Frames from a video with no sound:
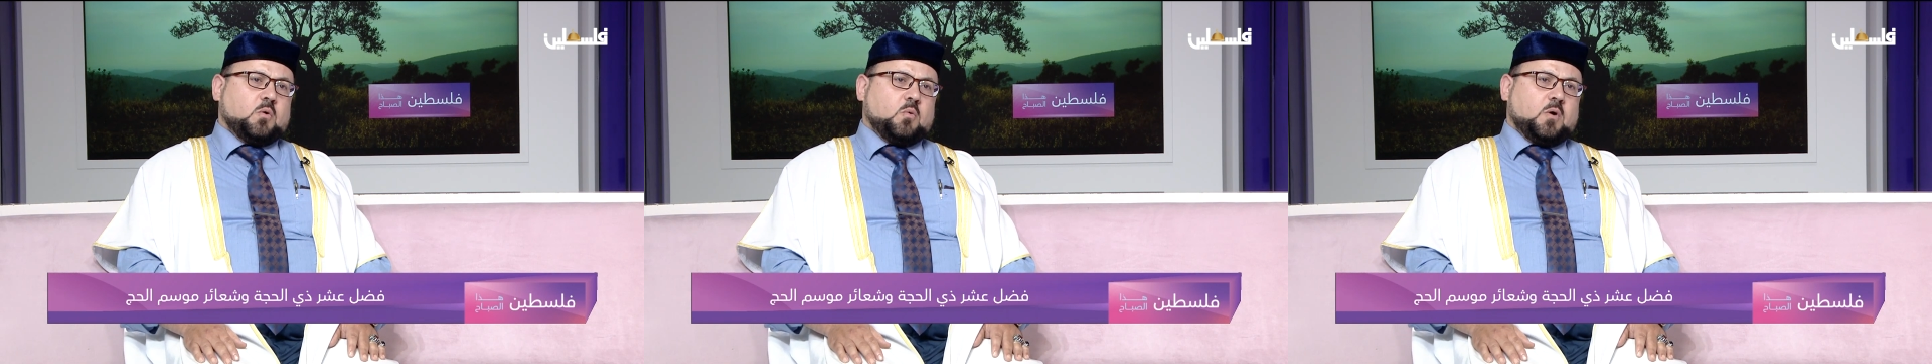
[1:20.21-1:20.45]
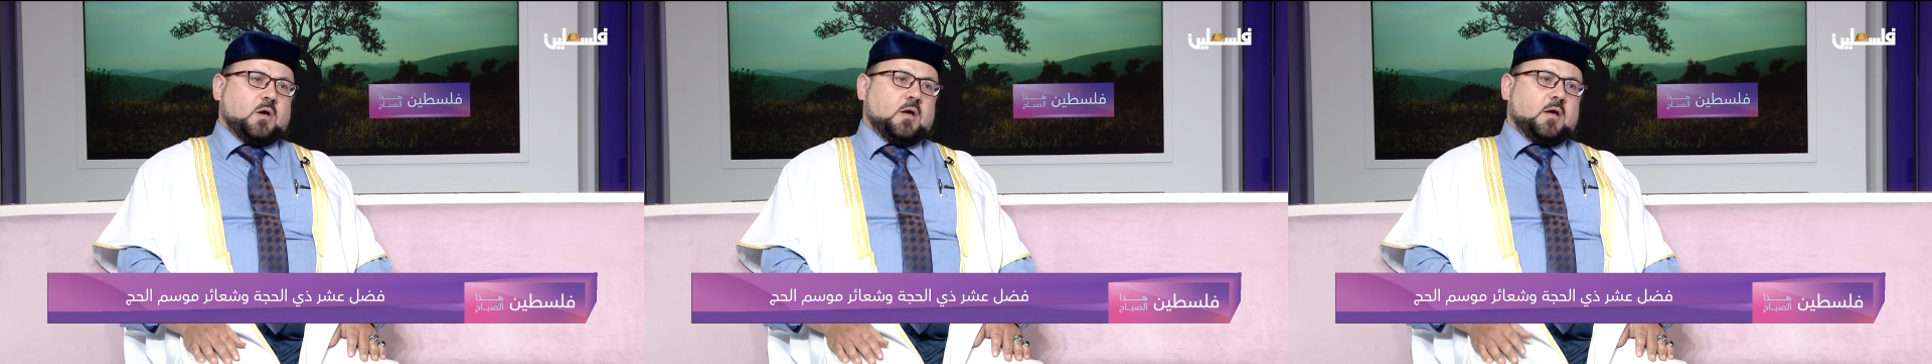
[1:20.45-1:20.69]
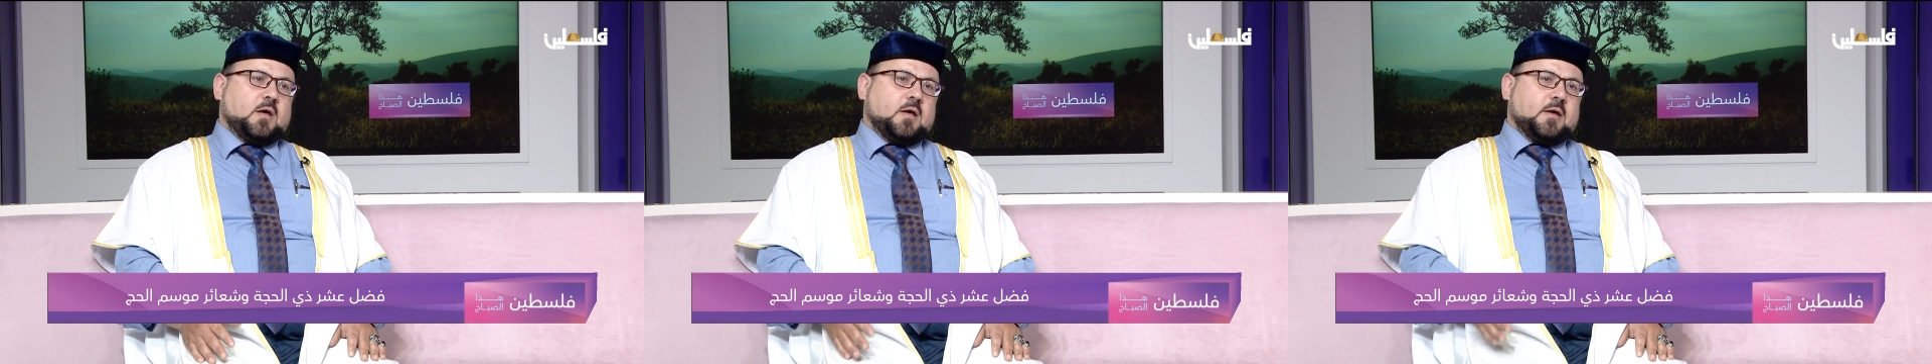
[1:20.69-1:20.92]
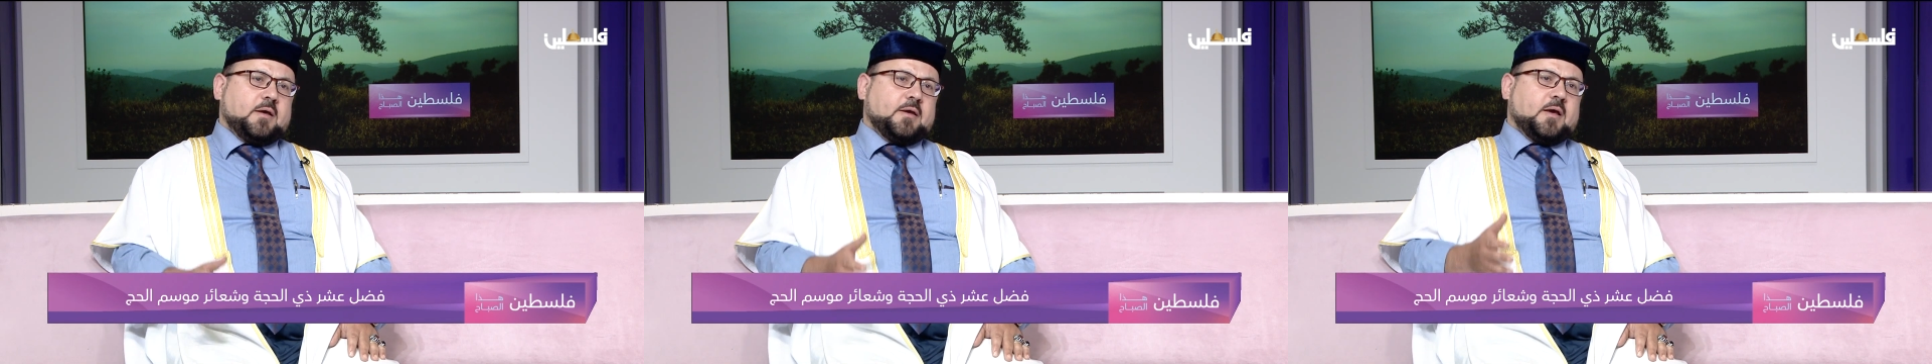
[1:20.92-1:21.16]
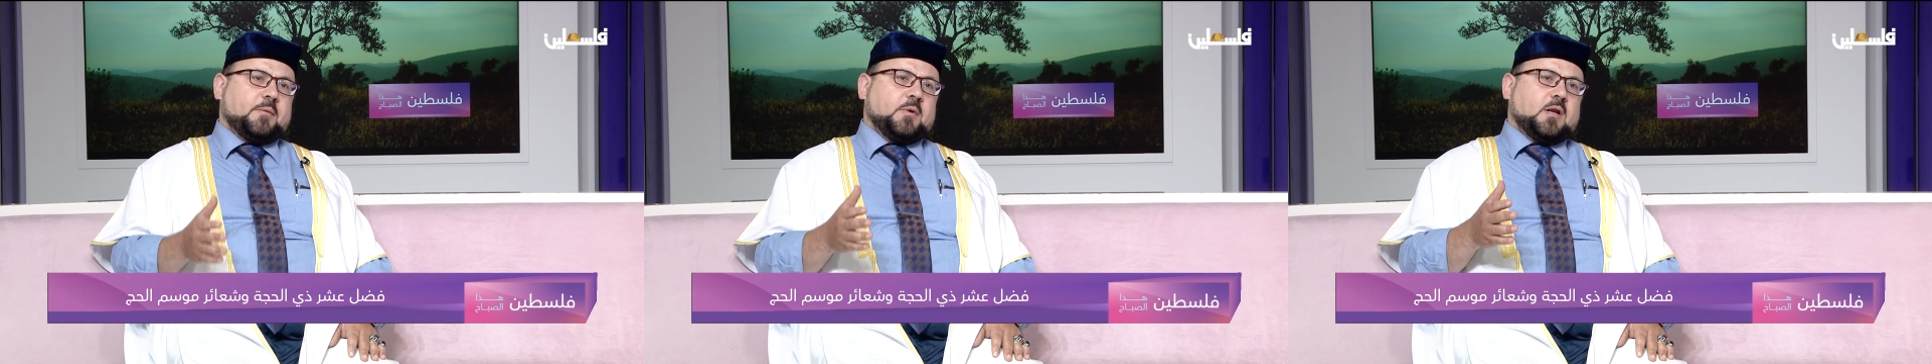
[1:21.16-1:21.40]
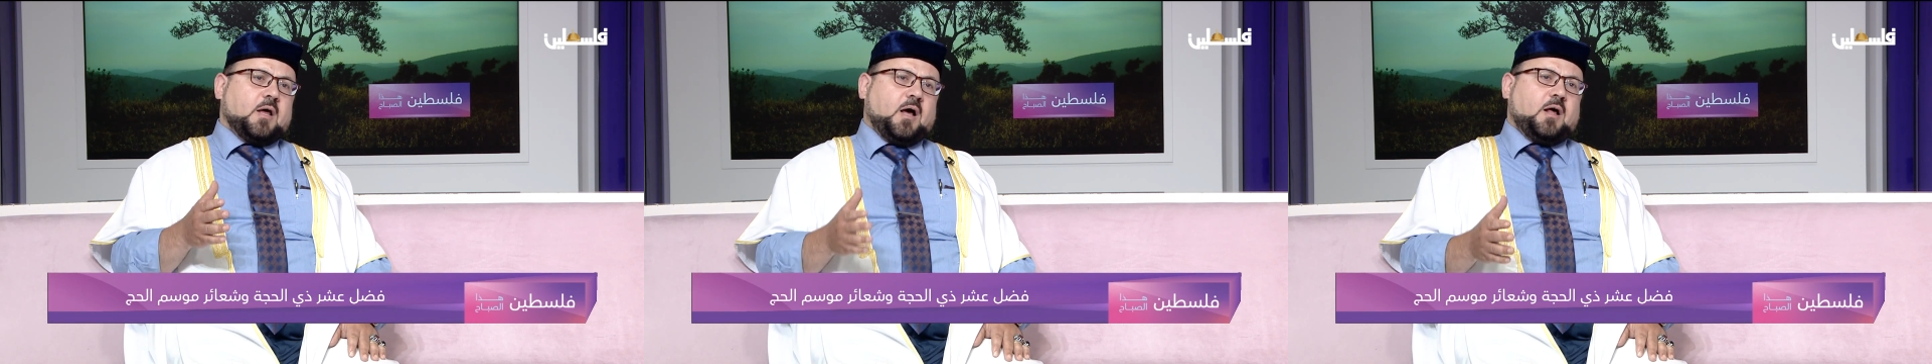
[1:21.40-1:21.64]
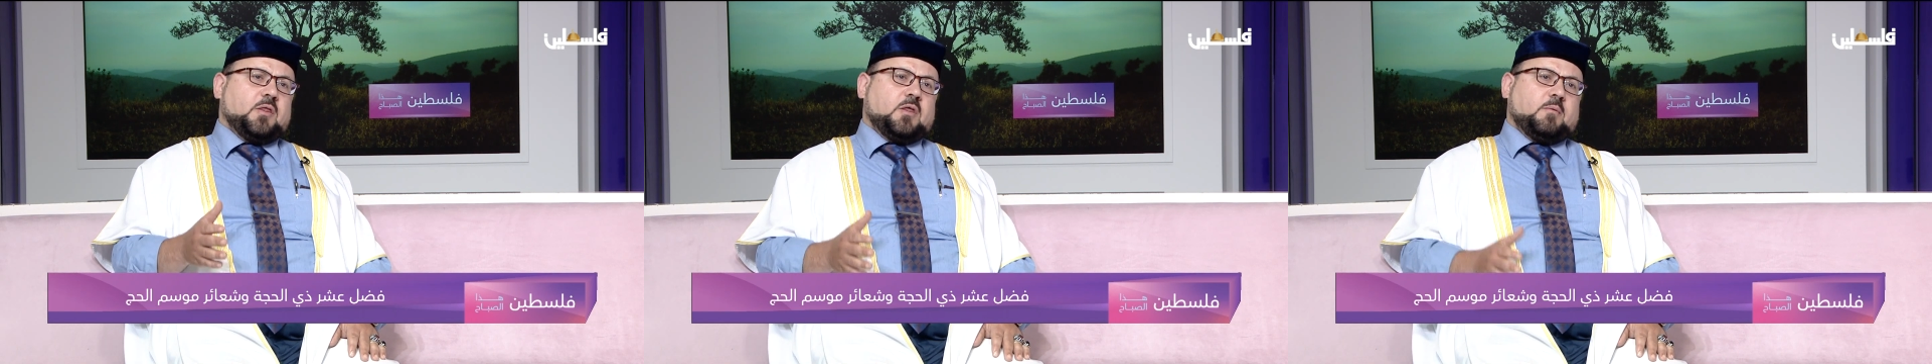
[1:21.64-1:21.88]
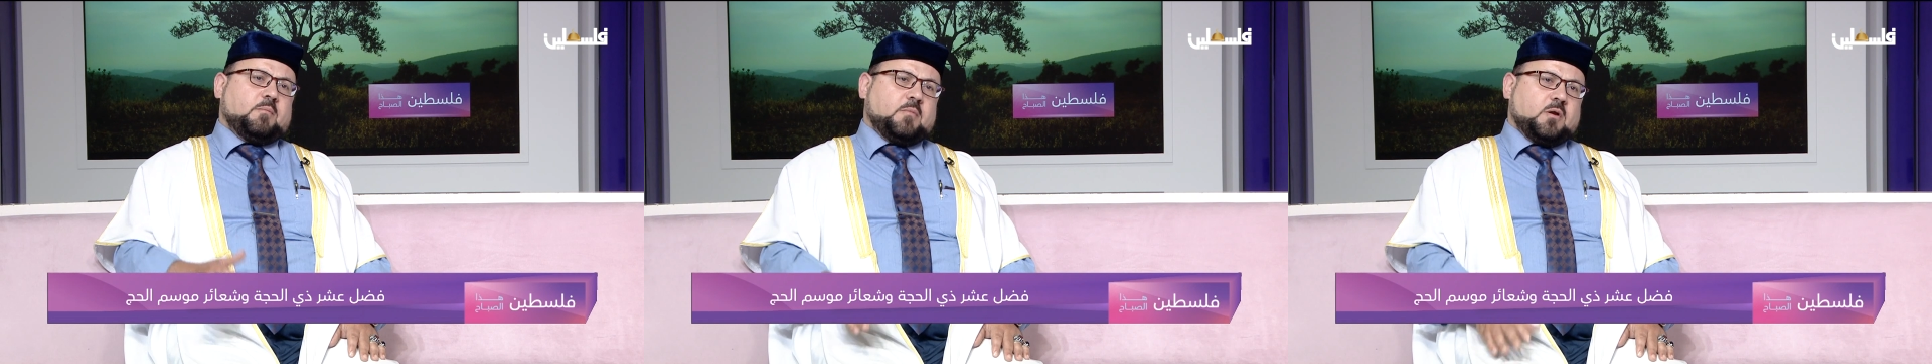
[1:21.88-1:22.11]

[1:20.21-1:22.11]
وهي من أعظم